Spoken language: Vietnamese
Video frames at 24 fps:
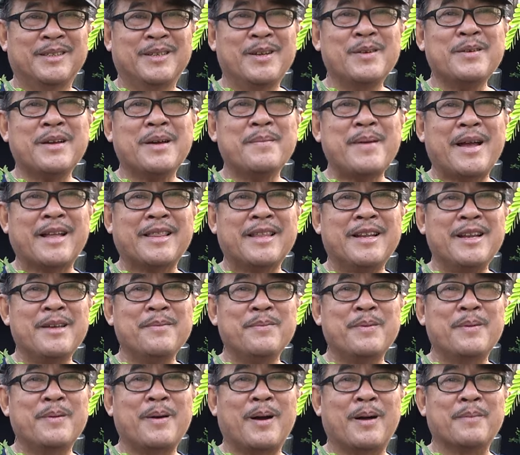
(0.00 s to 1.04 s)
Nếu các bạn thấy
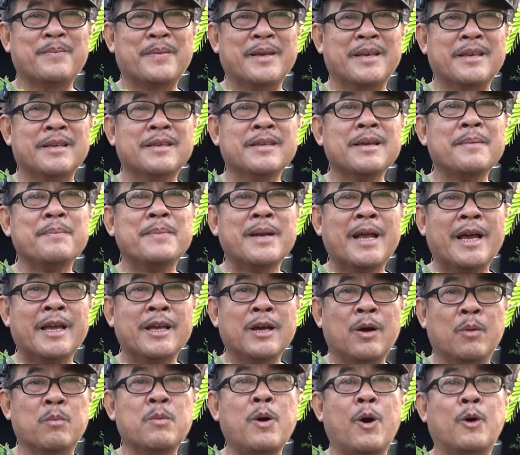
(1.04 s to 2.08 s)
clip phù hợp thì nhấp like,
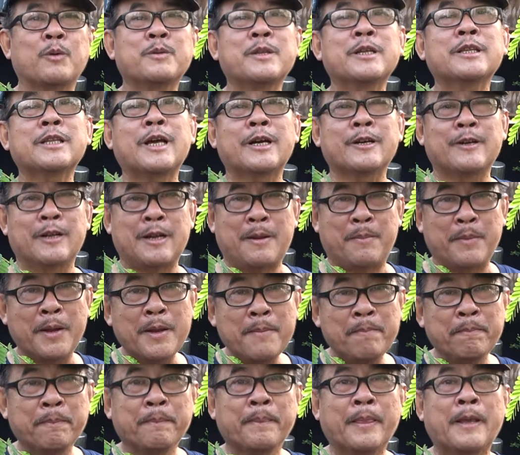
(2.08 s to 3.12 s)
ủng hộ tinh thần người làm
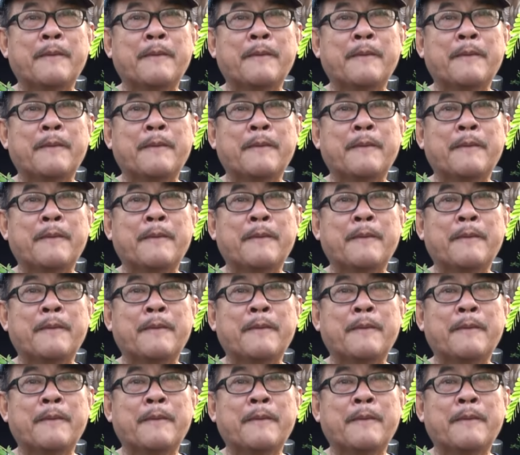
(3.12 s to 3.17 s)
clip.